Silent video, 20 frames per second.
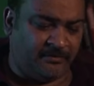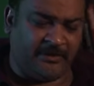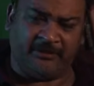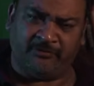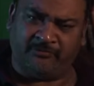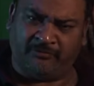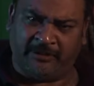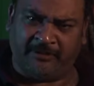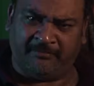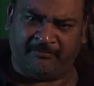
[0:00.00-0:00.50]
मैं
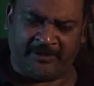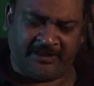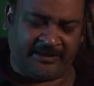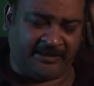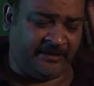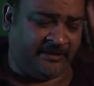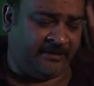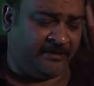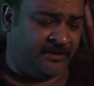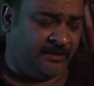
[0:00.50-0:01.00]
थोड़ा पढ़
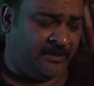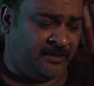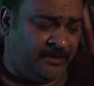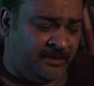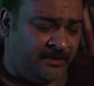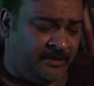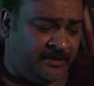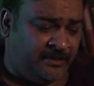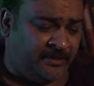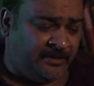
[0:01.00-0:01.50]
के
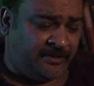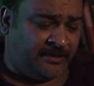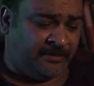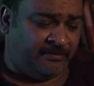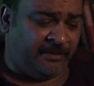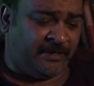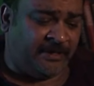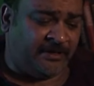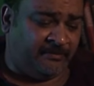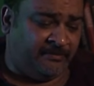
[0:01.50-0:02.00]

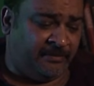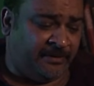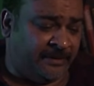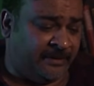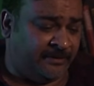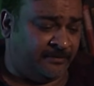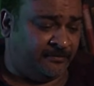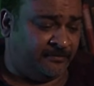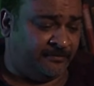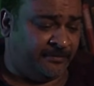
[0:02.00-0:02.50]
बहरहाल
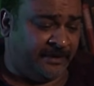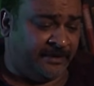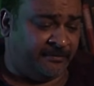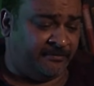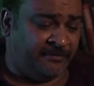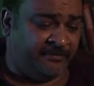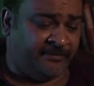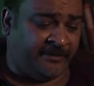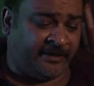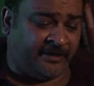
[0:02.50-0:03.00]
बताता हूँ बार
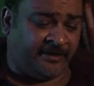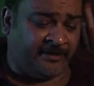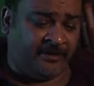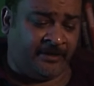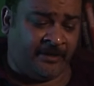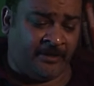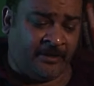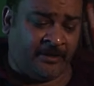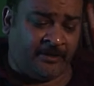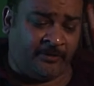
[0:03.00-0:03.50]
में बहरहाल
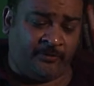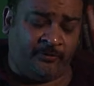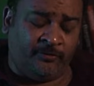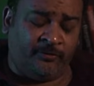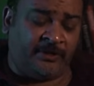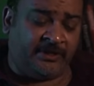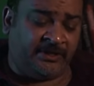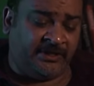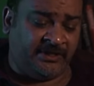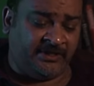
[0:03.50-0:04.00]

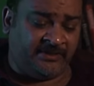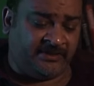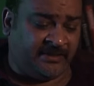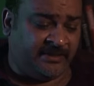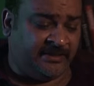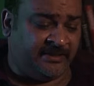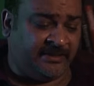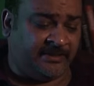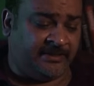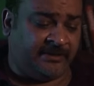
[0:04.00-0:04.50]
लोअर दीर
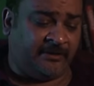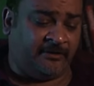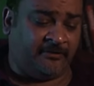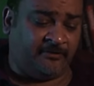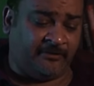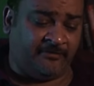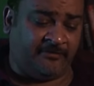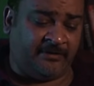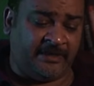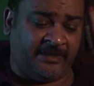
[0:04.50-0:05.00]
से इनका
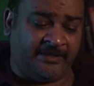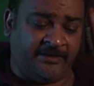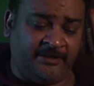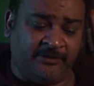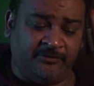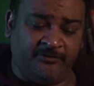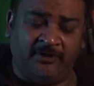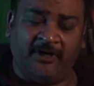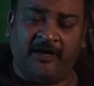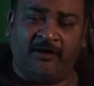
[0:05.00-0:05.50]
ताल्लुक है वहाँ
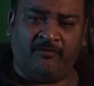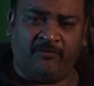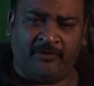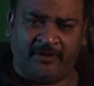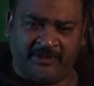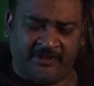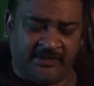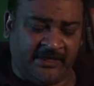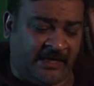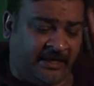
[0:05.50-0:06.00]
इनका जो गांव
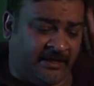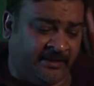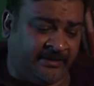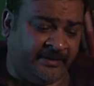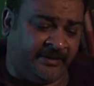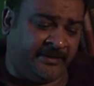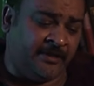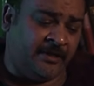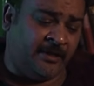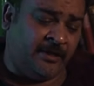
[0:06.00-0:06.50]
है देहात
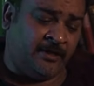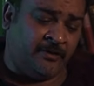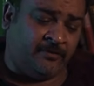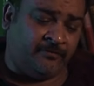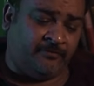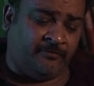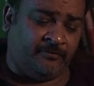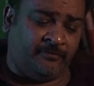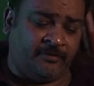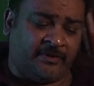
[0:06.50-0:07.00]
है
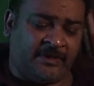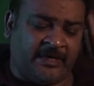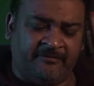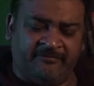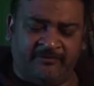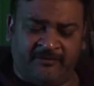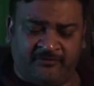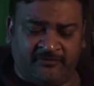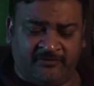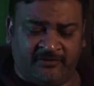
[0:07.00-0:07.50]
वो
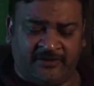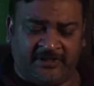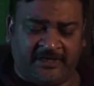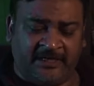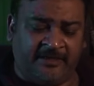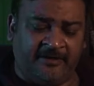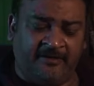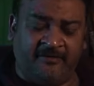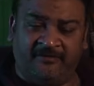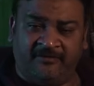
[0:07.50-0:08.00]
काफ़ी
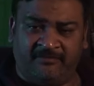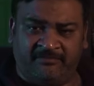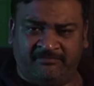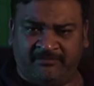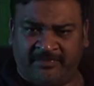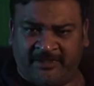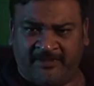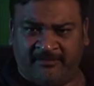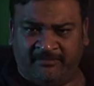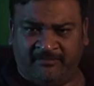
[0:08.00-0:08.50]
सुनसान है और
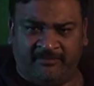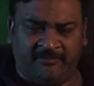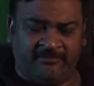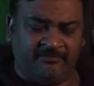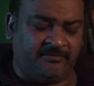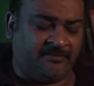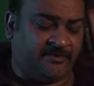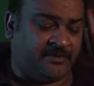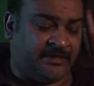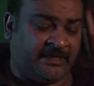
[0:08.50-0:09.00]
मतलब
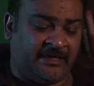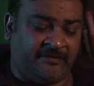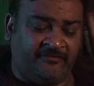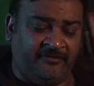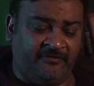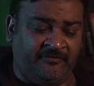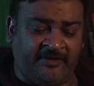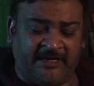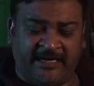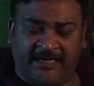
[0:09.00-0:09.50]

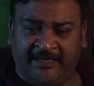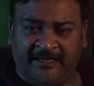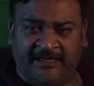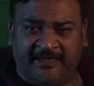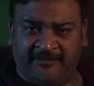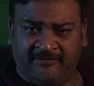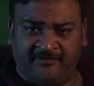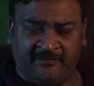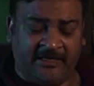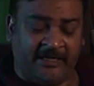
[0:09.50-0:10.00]
काफ़ी वीराना
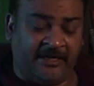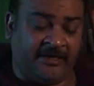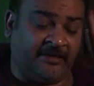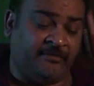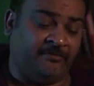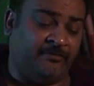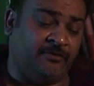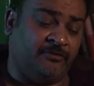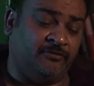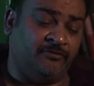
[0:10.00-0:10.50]
है इस
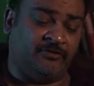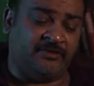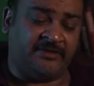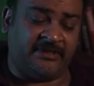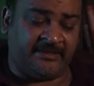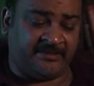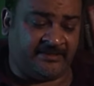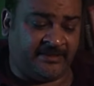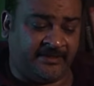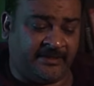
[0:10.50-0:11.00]
इलाके में तो
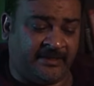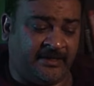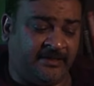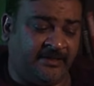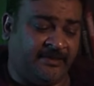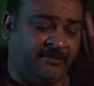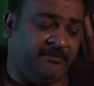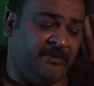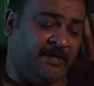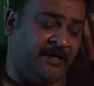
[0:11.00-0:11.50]
2017
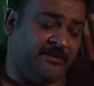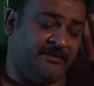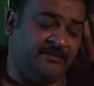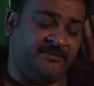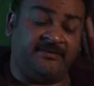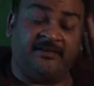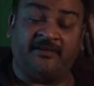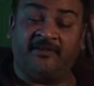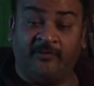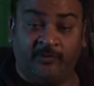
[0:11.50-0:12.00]
की बात
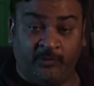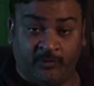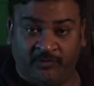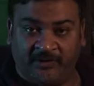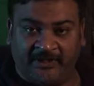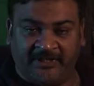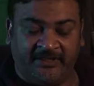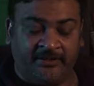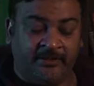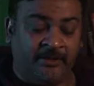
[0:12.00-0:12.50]
है सर्दियों
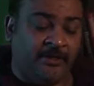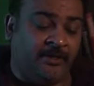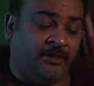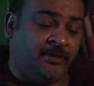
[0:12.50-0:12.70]
की